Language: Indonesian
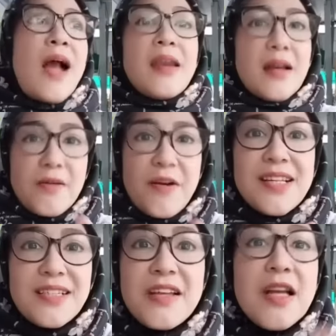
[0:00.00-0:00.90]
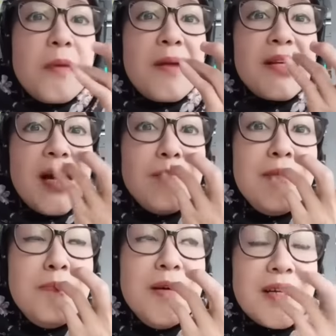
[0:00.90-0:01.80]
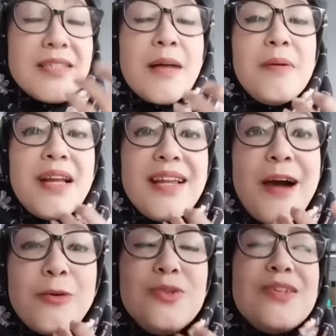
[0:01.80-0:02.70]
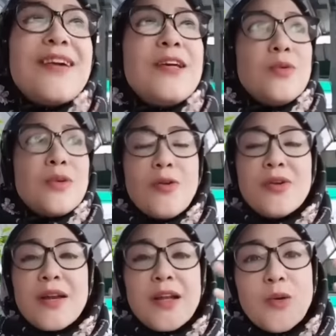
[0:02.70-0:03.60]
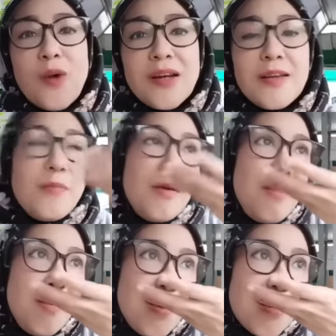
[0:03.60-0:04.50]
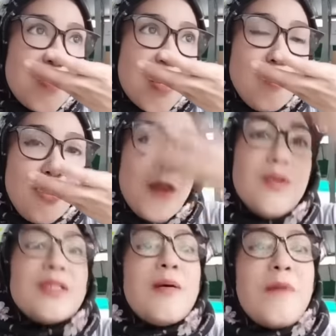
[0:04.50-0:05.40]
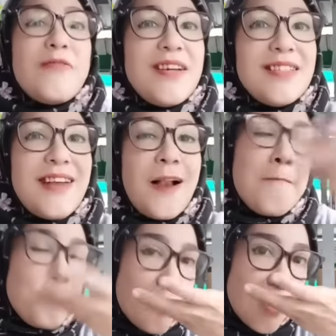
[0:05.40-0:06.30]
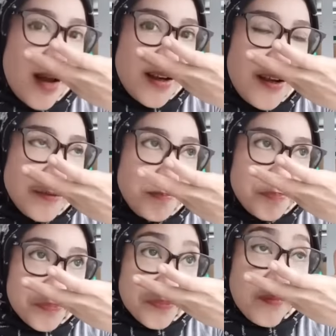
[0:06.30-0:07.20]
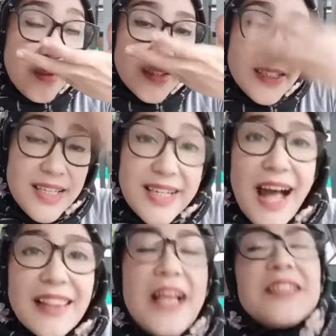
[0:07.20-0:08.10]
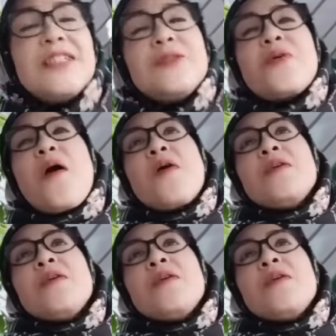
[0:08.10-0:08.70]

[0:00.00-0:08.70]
anaknya Vanessa Angel memang dari bibirnya sama dari dagunya gitu. Kalau dari keluarganya Bibi miripnya ke Bu Dewi sama Pak Faisal dari sini ke atas gitu.